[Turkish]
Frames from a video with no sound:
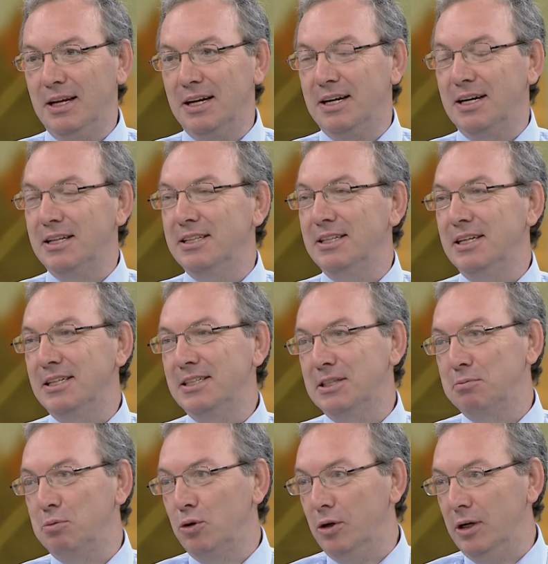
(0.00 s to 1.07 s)
Kadınların
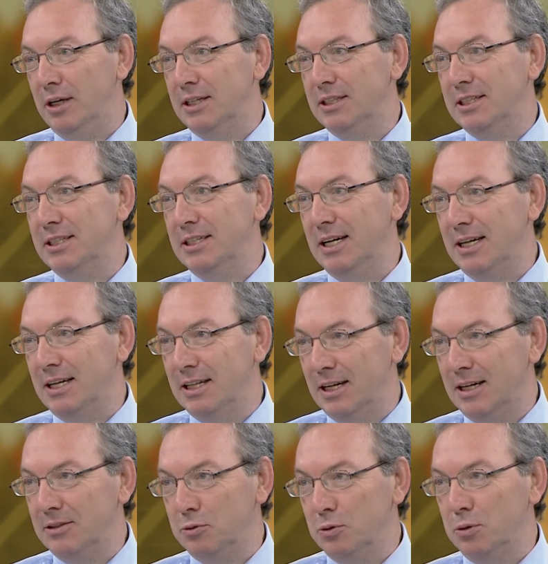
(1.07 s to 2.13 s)
spora ilgisinin ne kadar
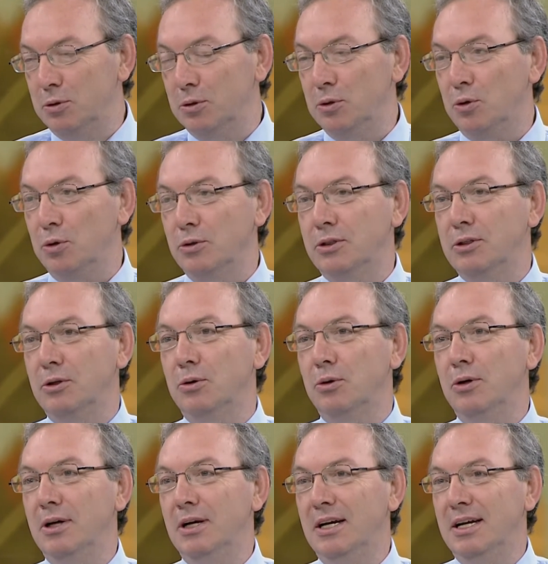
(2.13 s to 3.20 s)
az olduğunu gösteriyor.
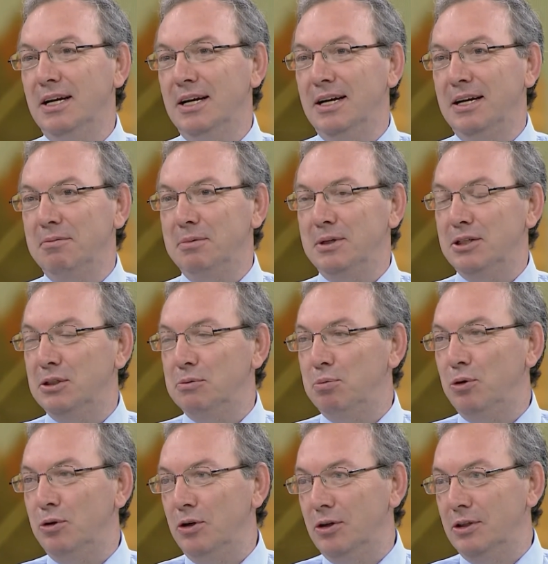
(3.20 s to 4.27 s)
Bir
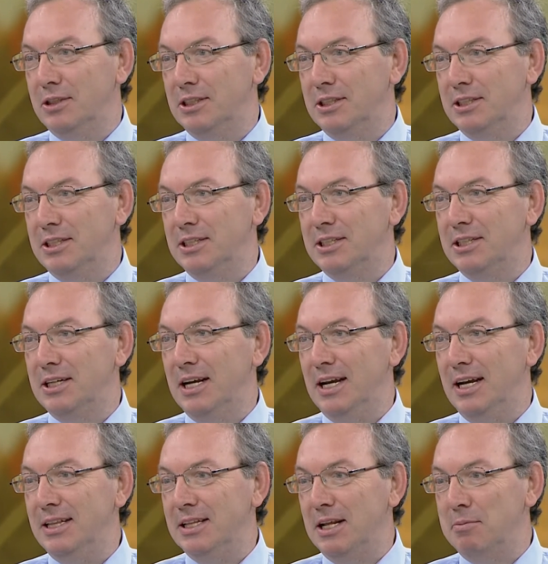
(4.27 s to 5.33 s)
spor yöneticisi için
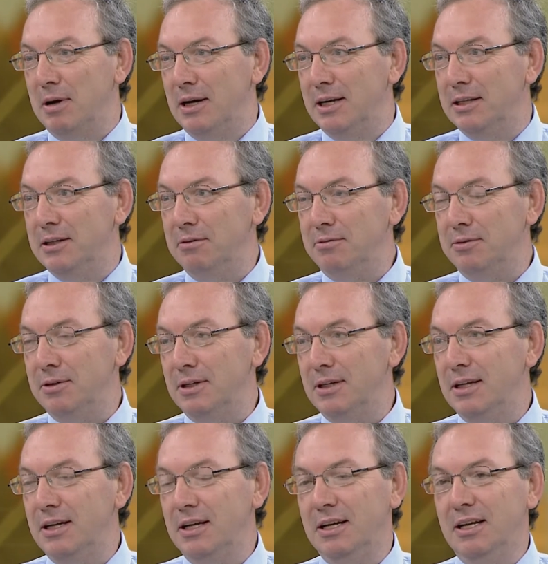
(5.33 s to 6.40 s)
en temel hedef
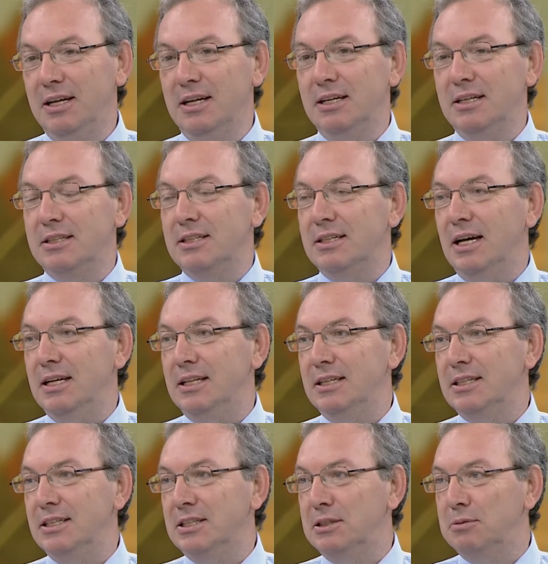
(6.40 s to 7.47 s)

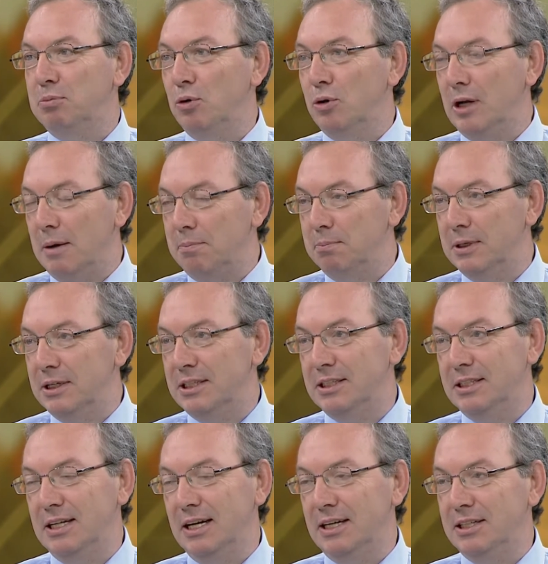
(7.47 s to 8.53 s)
sadece spor yapmak
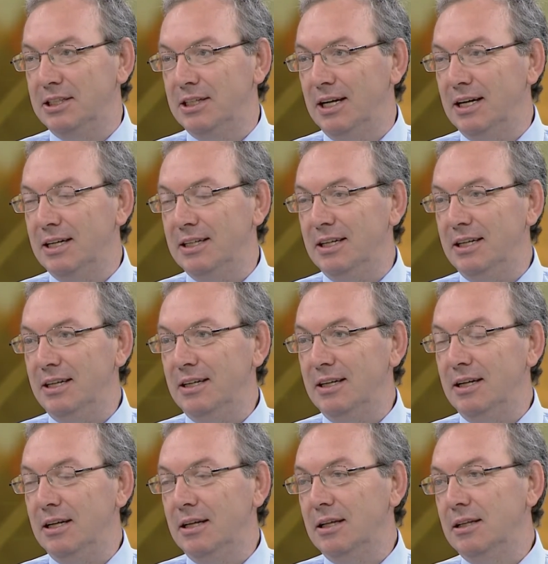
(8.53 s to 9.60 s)
isteyen kişiler değil,
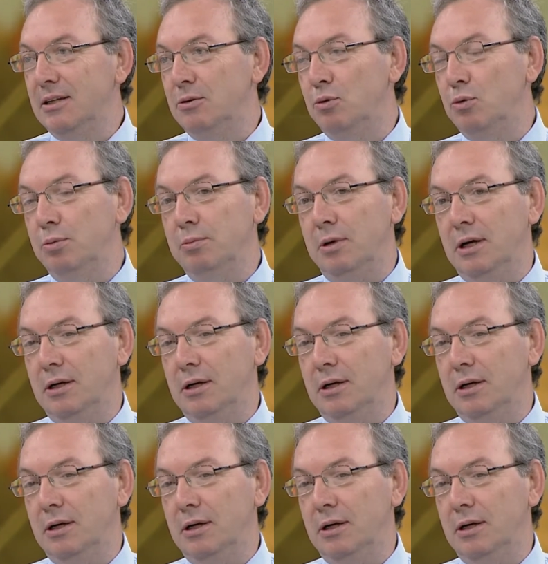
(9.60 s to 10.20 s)
tüm